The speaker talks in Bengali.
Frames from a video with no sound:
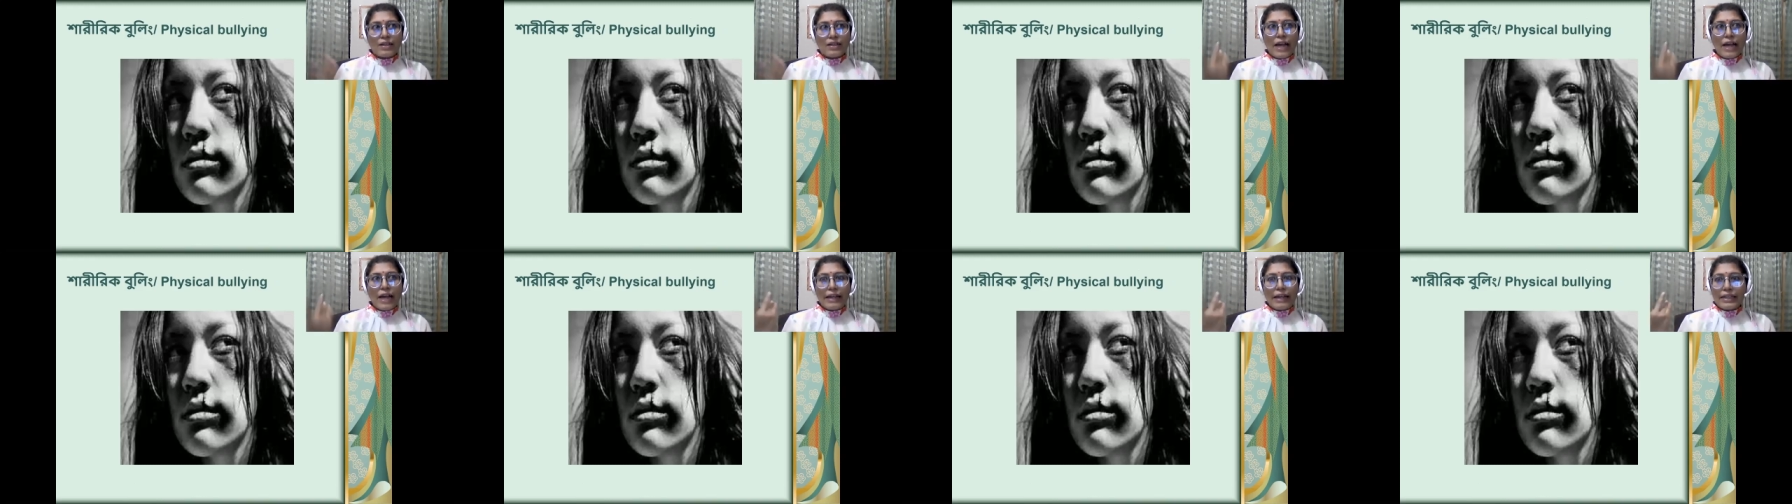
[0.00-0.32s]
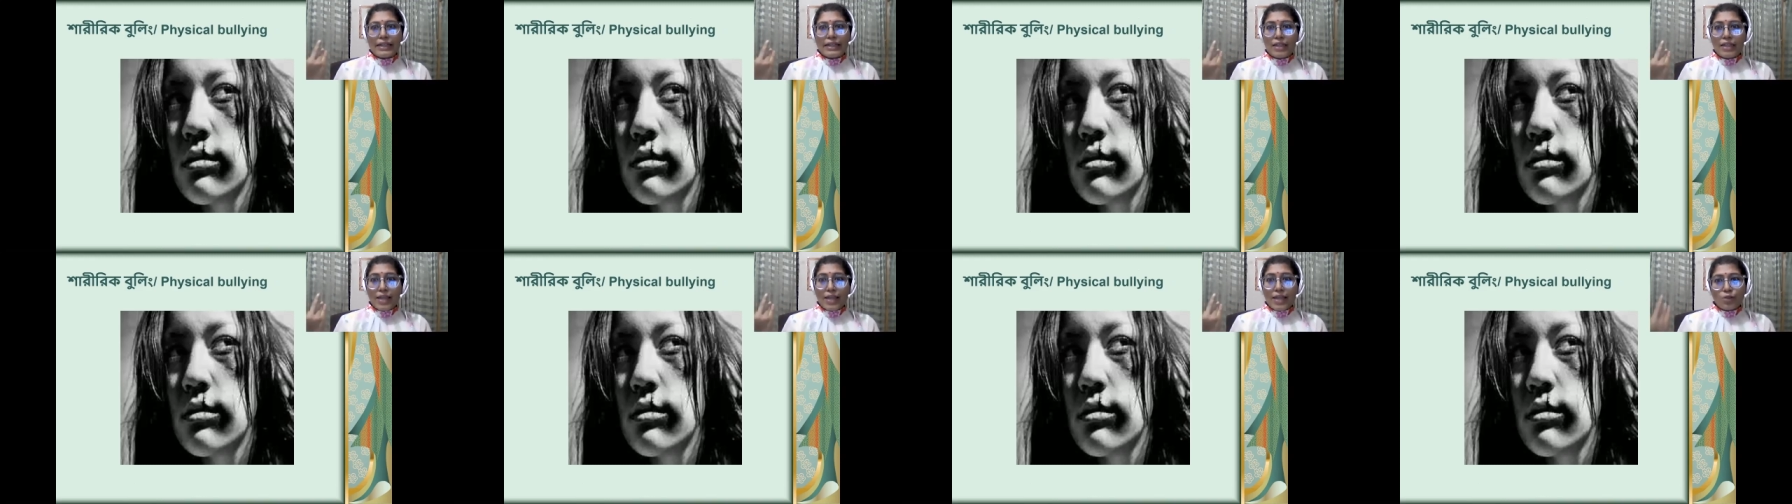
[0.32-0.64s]

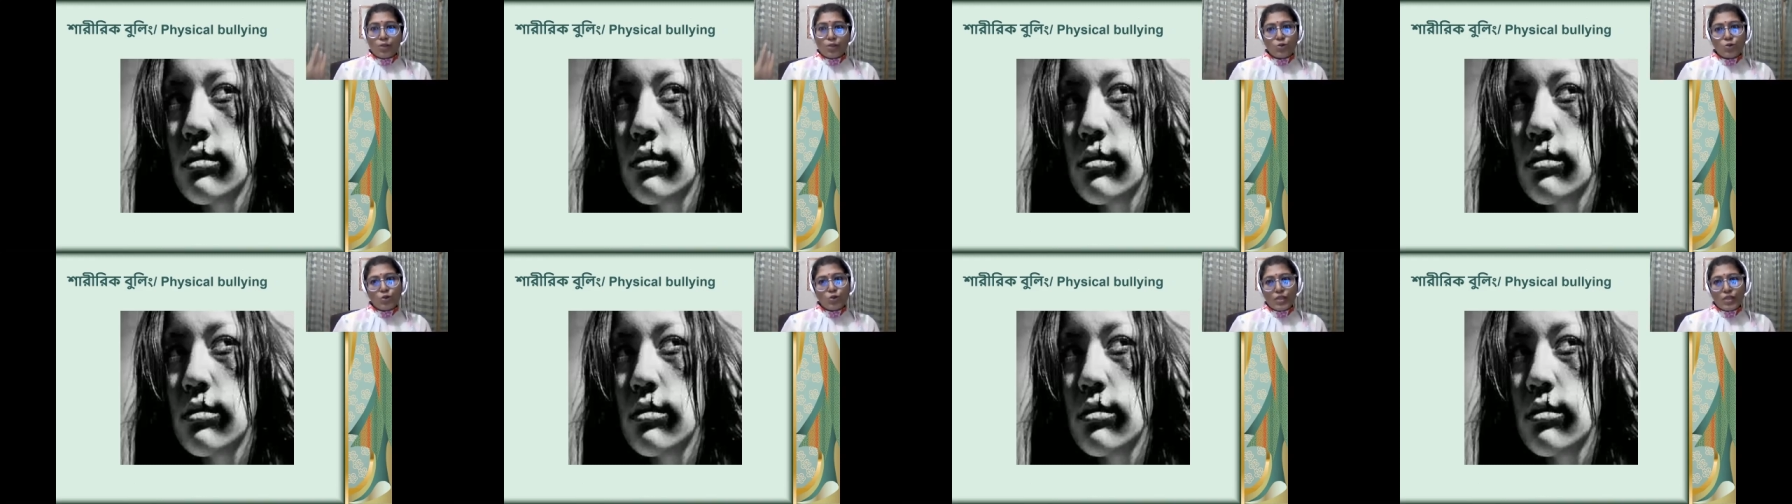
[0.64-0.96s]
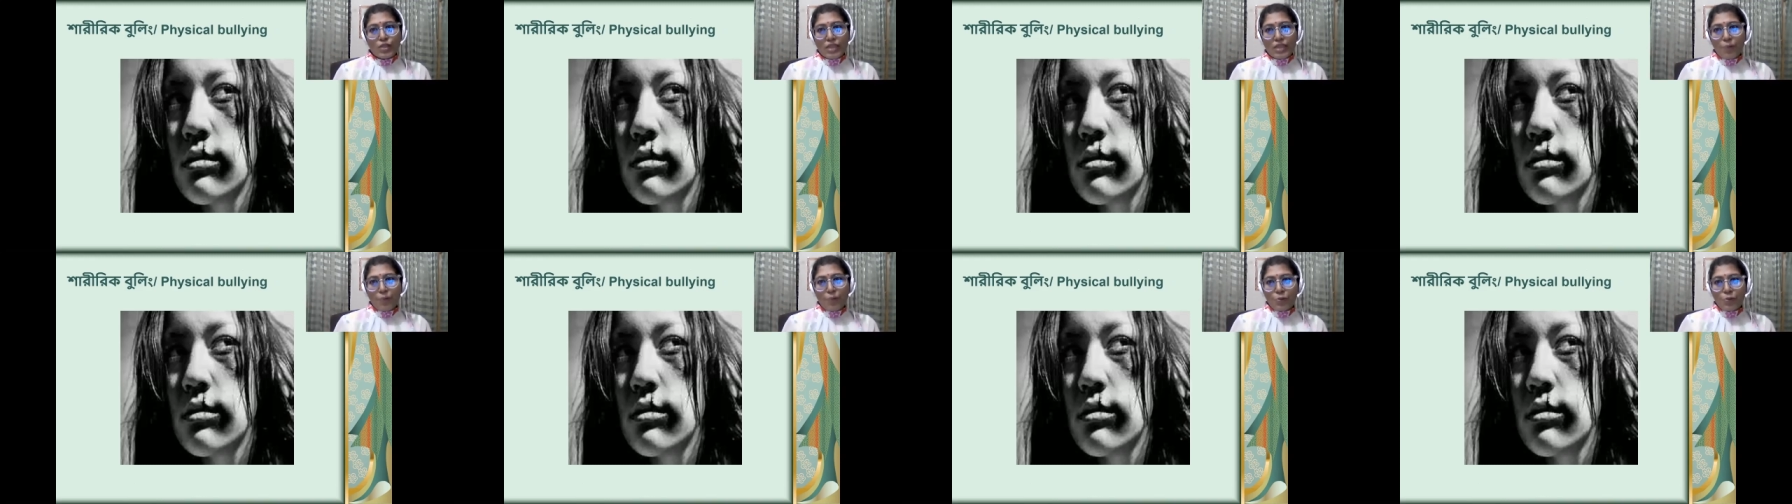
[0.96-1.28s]
কানে এত
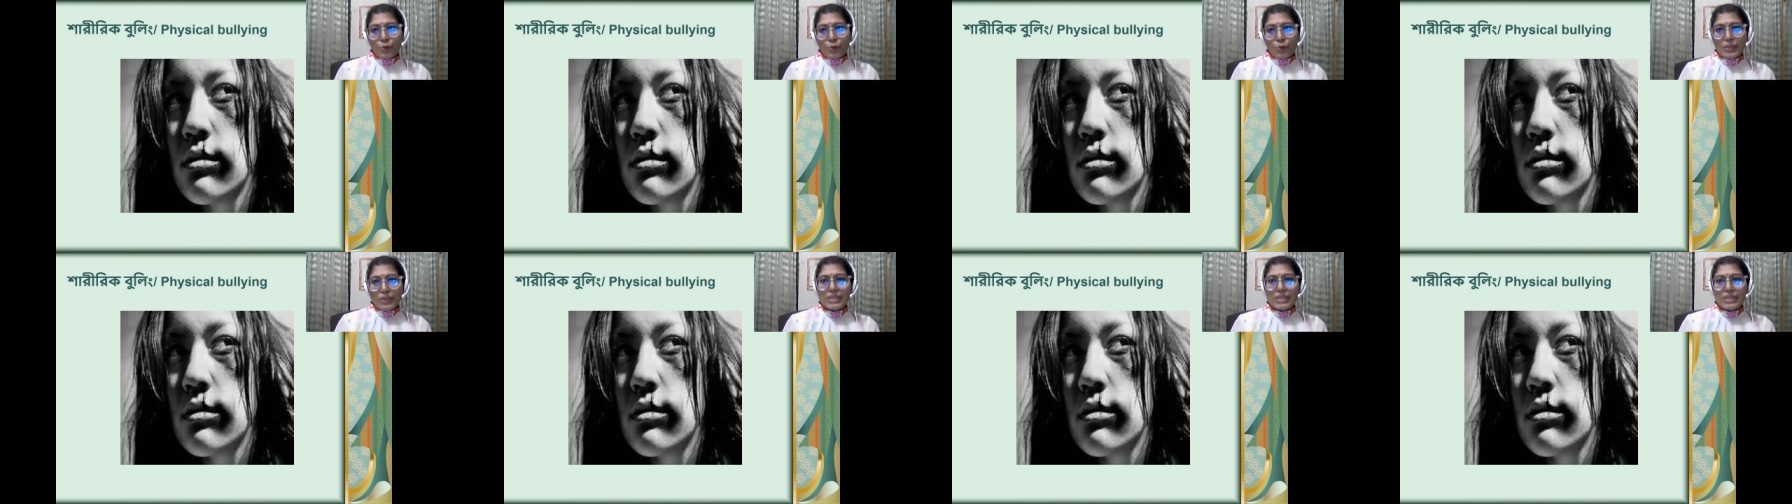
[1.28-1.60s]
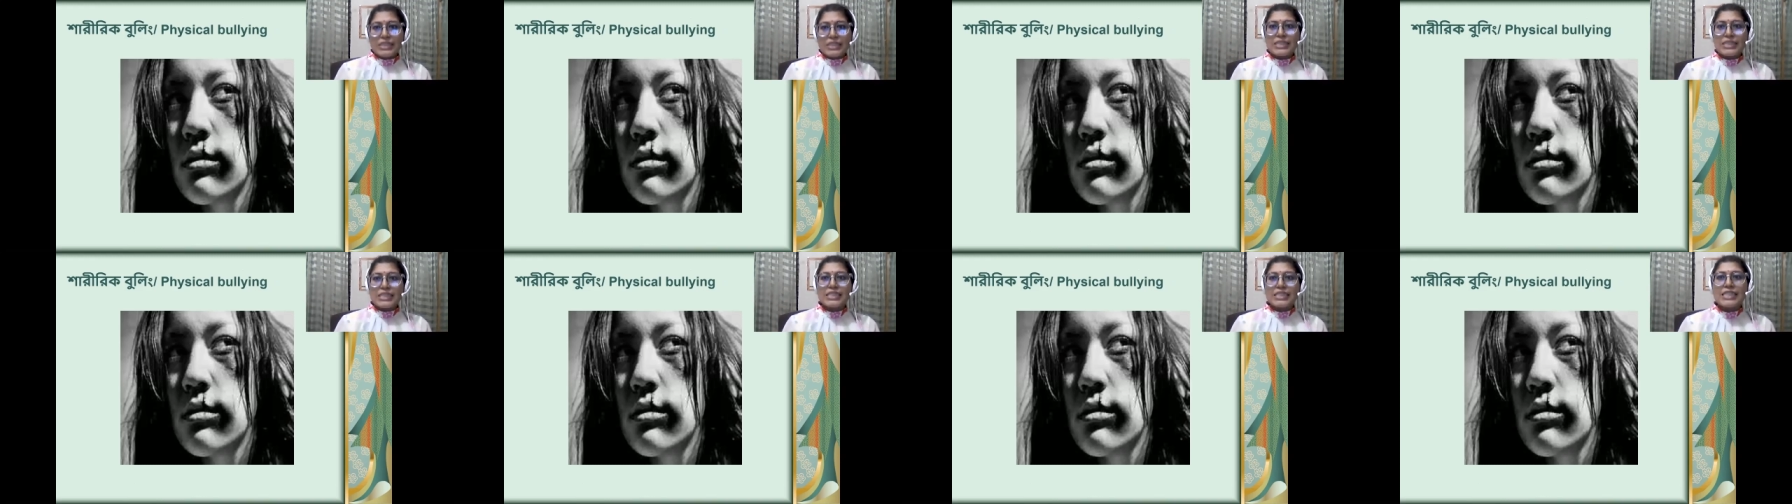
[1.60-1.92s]
জোরে থাপ্পড়
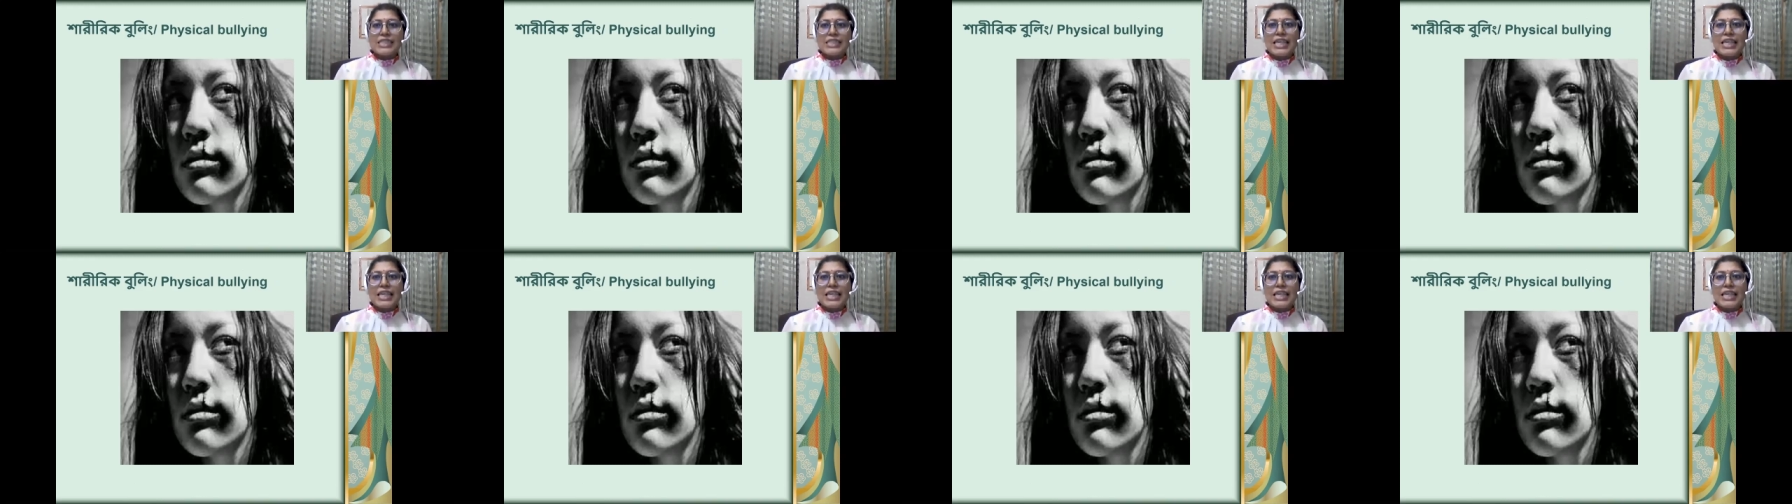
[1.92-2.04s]
মেয়েছে যে